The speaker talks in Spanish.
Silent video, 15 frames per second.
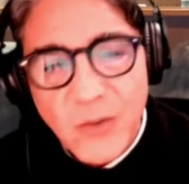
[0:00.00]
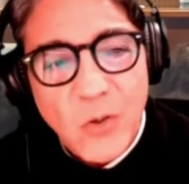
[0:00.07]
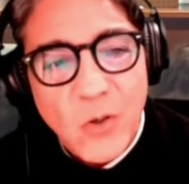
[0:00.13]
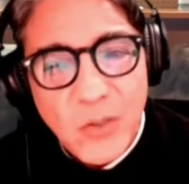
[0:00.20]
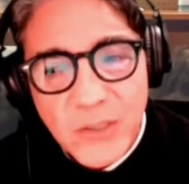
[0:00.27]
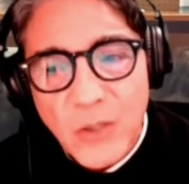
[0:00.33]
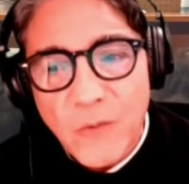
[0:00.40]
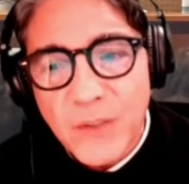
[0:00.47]
esto es
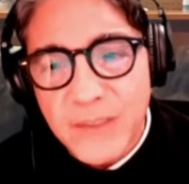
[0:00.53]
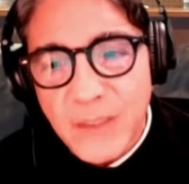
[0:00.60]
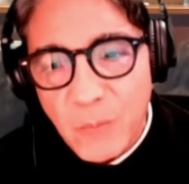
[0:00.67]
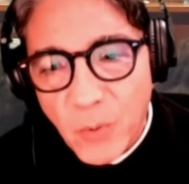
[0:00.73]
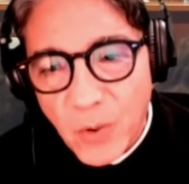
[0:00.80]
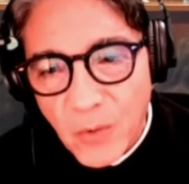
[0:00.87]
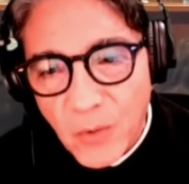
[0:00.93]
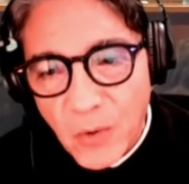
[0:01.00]
lo que se le ofrece al
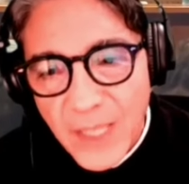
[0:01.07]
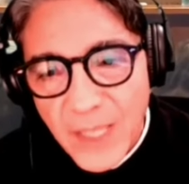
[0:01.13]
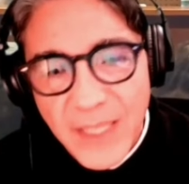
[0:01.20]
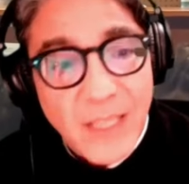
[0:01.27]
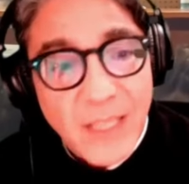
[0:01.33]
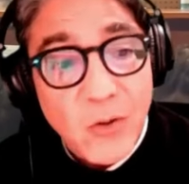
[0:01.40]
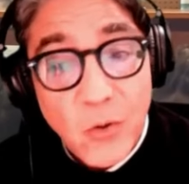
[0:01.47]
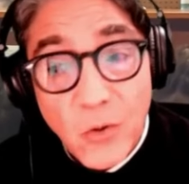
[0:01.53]
pueblo
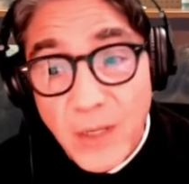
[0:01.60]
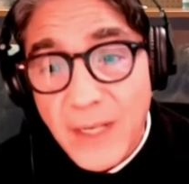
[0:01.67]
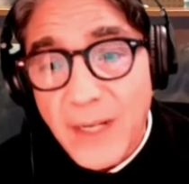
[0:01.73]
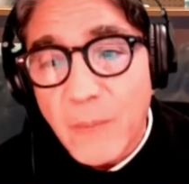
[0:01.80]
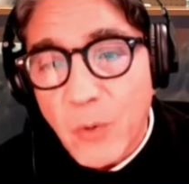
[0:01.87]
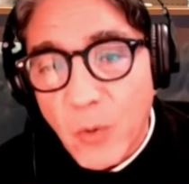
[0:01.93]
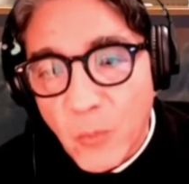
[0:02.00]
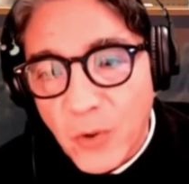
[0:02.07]
y esto es lo que
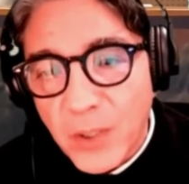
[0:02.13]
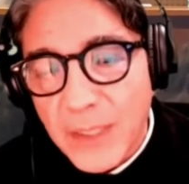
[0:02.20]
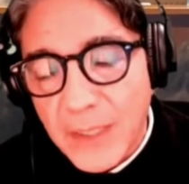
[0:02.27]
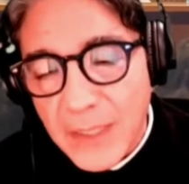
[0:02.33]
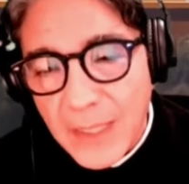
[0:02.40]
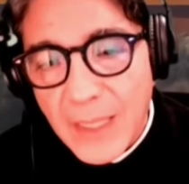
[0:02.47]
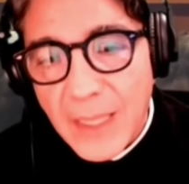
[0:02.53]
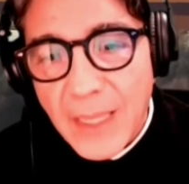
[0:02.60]
le
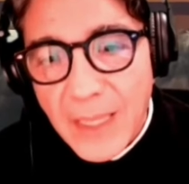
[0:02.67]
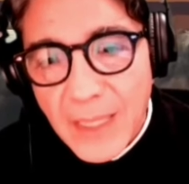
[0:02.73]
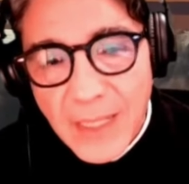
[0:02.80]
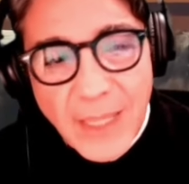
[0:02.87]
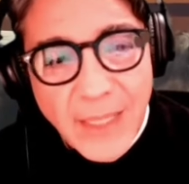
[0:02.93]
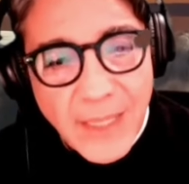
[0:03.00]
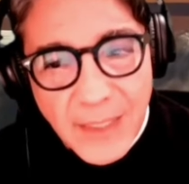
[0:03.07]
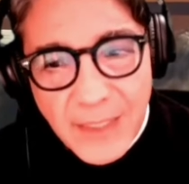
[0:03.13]
propone eh,
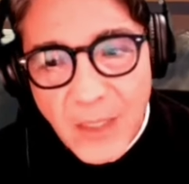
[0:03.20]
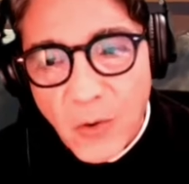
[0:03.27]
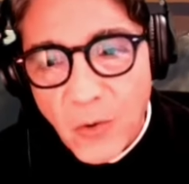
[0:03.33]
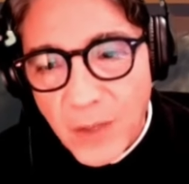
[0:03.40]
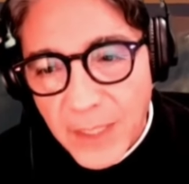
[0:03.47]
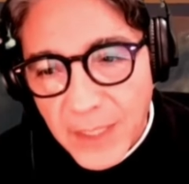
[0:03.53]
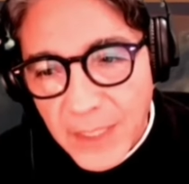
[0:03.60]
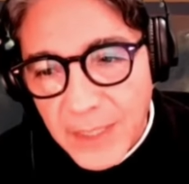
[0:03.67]
la izquierda
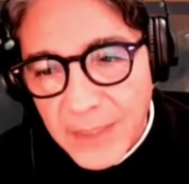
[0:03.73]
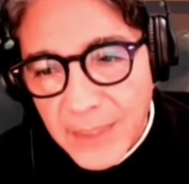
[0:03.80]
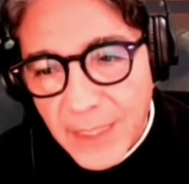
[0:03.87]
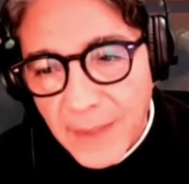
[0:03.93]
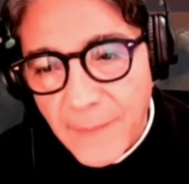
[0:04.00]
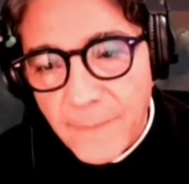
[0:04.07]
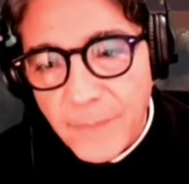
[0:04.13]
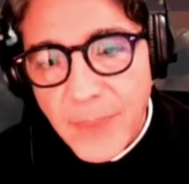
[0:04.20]

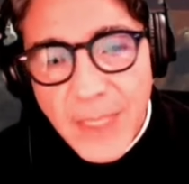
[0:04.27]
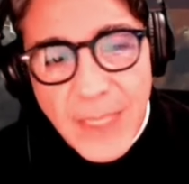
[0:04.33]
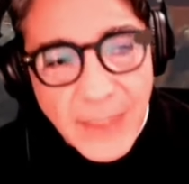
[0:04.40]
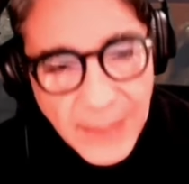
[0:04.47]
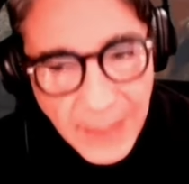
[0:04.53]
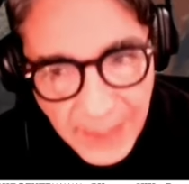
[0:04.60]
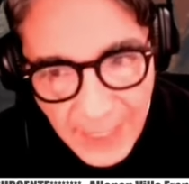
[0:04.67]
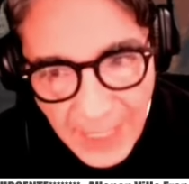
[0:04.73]
gobernista
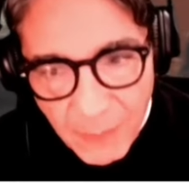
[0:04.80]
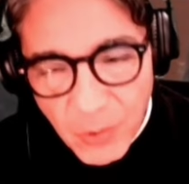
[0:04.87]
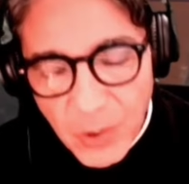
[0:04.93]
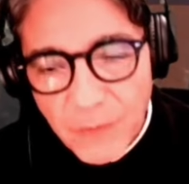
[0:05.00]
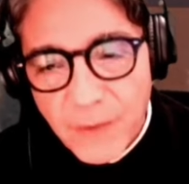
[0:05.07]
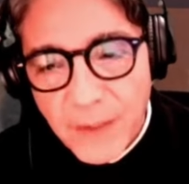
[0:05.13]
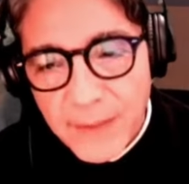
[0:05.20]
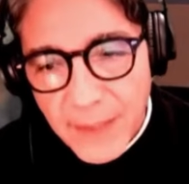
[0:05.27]
integrada
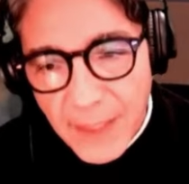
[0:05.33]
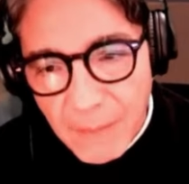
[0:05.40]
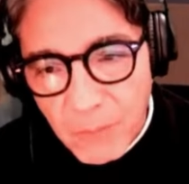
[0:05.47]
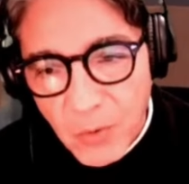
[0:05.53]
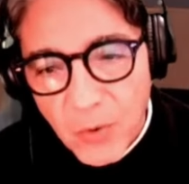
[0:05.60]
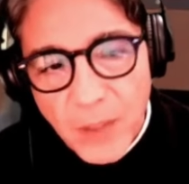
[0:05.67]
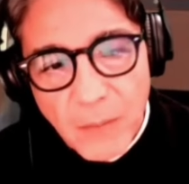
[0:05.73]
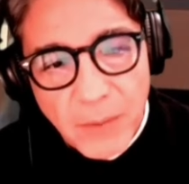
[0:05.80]
por el Frente
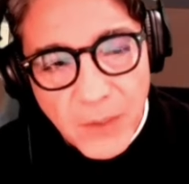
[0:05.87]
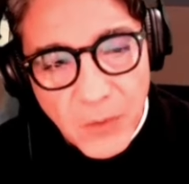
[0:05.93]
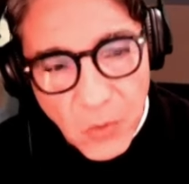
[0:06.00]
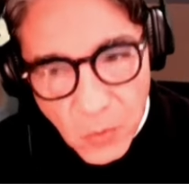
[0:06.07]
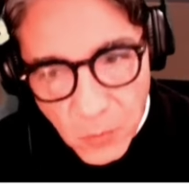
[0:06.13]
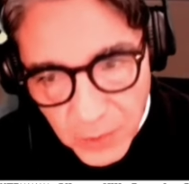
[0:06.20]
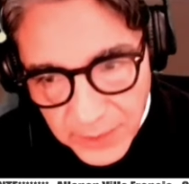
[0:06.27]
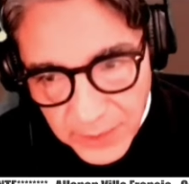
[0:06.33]
Amplio y el
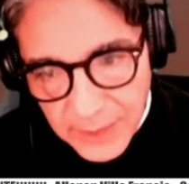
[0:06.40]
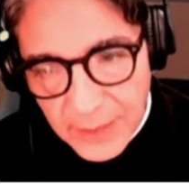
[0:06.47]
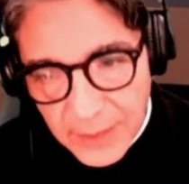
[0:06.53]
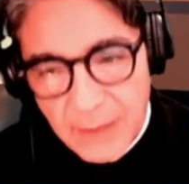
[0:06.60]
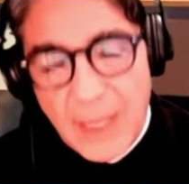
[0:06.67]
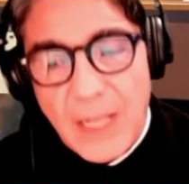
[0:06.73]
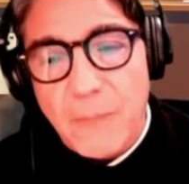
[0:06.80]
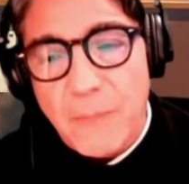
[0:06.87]
Partido Comunista,
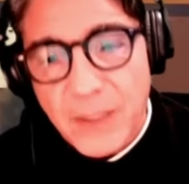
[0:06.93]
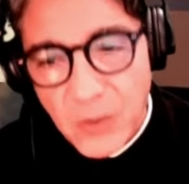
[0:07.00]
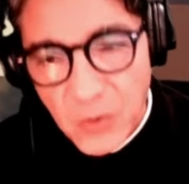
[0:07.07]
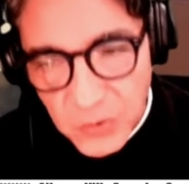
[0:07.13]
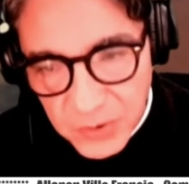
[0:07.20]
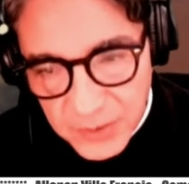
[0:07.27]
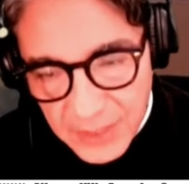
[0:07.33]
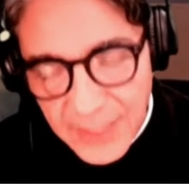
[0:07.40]
el
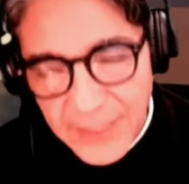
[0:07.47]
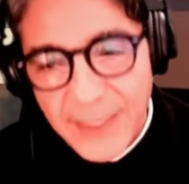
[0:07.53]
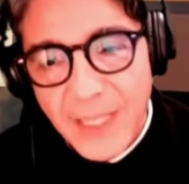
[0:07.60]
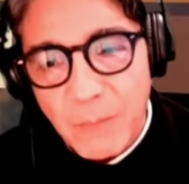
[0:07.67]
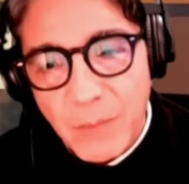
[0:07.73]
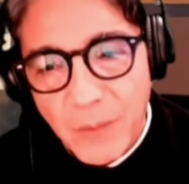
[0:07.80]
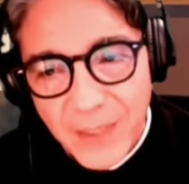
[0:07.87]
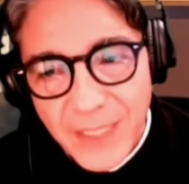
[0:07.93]
Partido Socialista
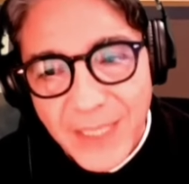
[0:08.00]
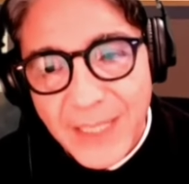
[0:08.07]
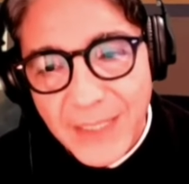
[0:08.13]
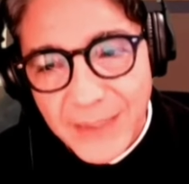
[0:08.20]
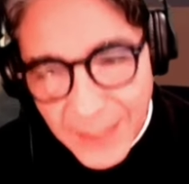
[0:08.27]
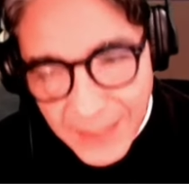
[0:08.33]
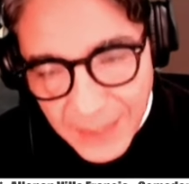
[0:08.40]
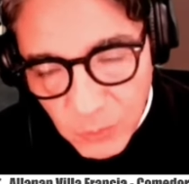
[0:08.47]
y el PPD que
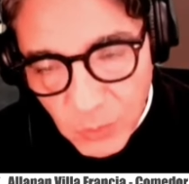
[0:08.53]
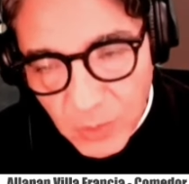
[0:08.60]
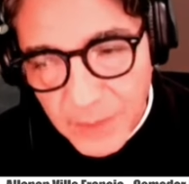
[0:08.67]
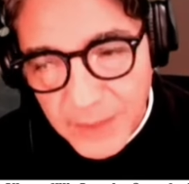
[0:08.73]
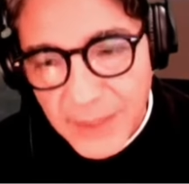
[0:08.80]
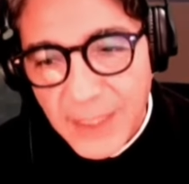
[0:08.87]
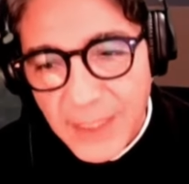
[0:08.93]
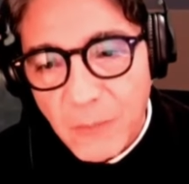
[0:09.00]
están
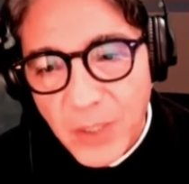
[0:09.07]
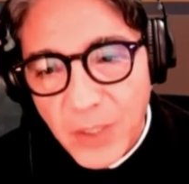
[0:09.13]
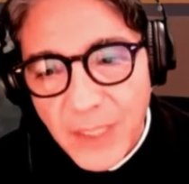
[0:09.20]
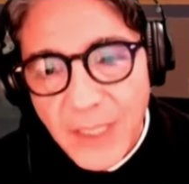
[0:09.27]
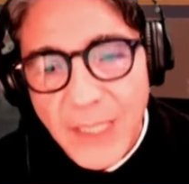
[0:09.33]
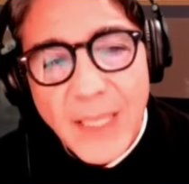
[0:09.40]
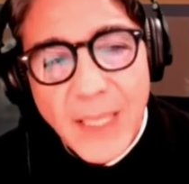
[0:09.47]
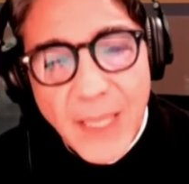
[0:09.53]
actualmente en la
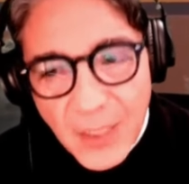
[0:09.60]
moneda.